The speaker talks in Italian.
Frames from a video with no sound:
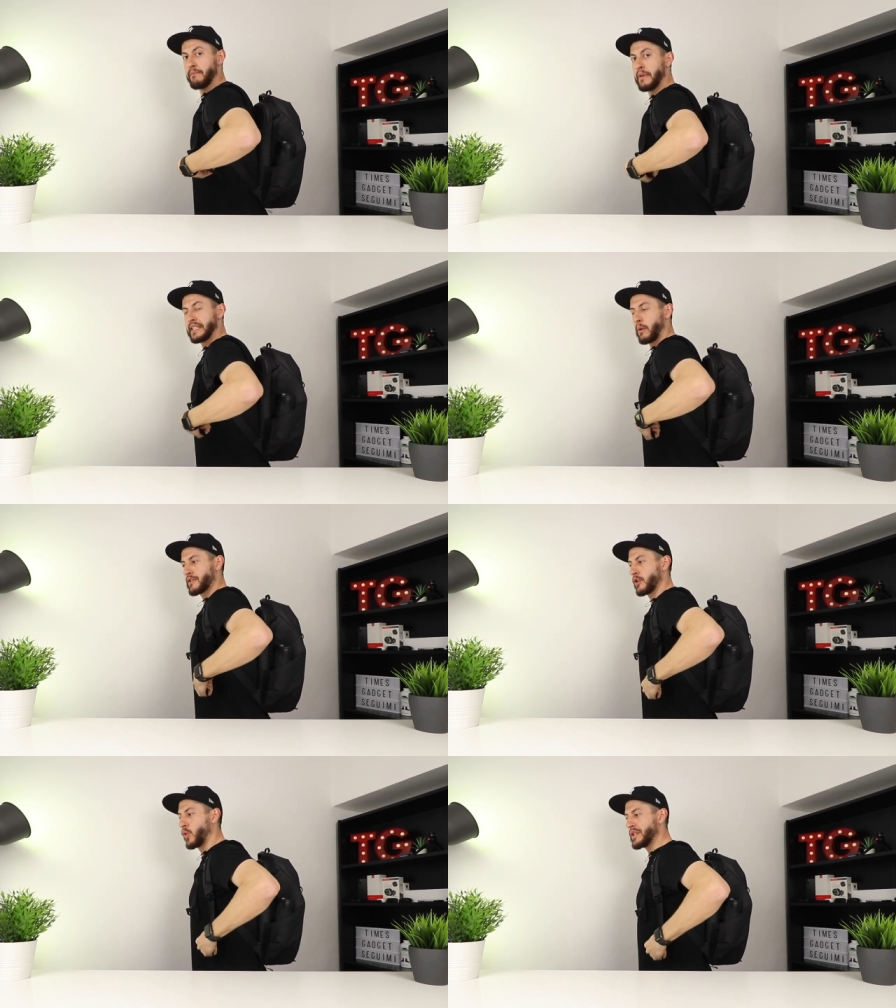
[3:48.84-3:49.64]
mentre
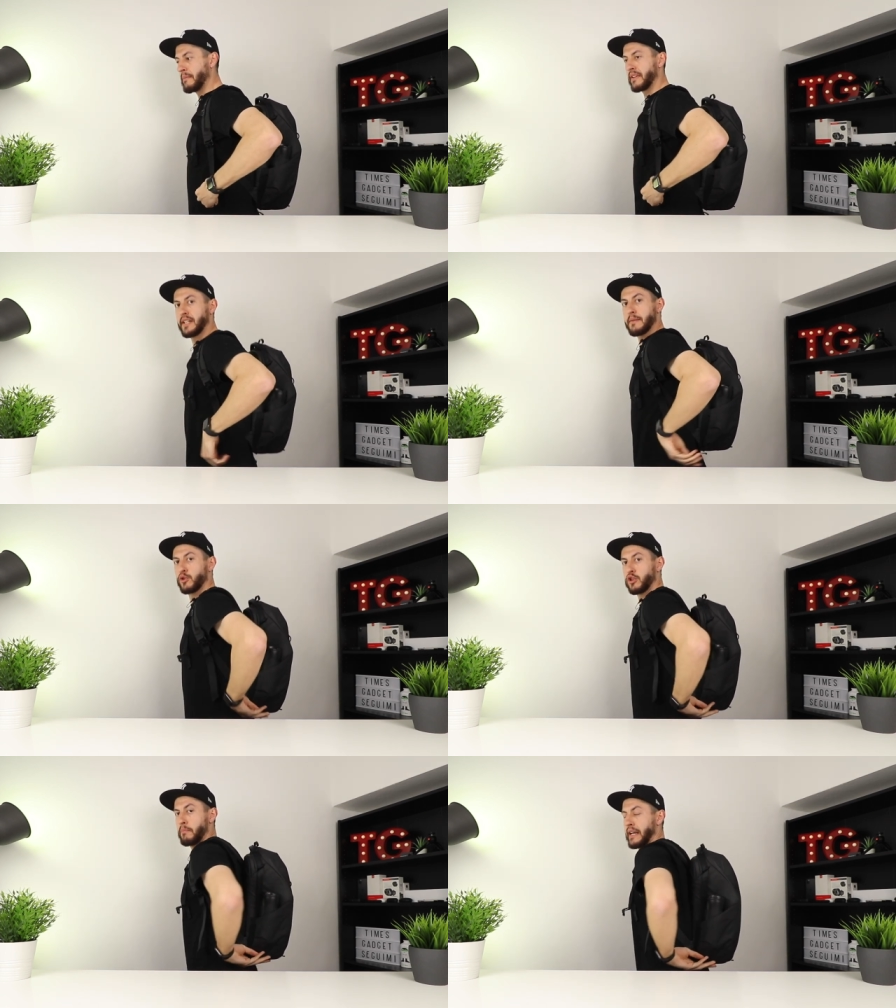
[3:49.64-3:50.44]
questo qui si mantiene
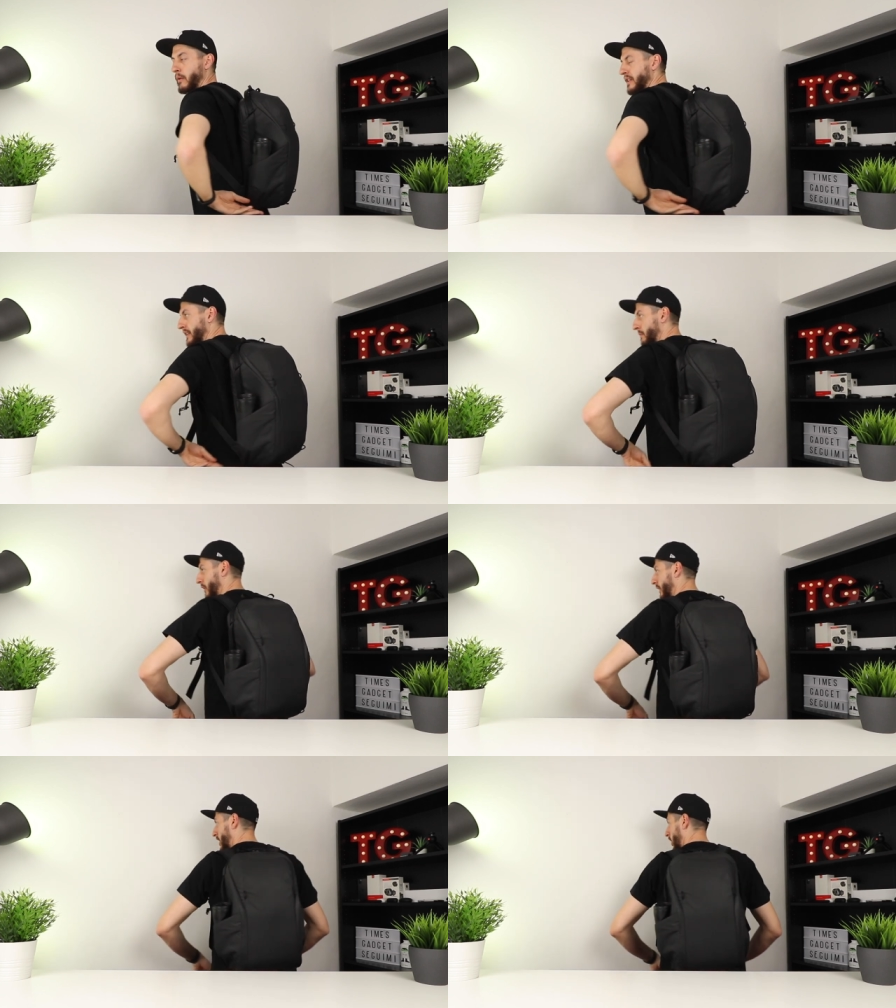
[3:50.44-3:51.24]
molto bene, guardate
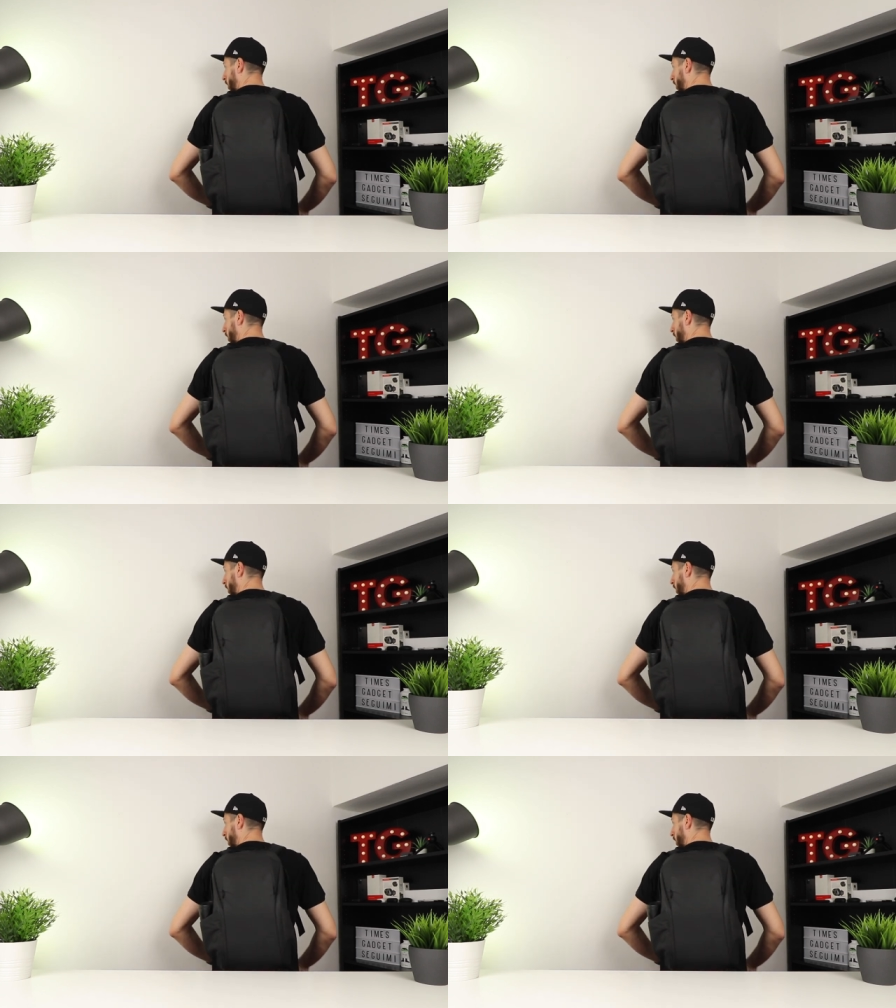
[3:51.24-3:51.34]
poi,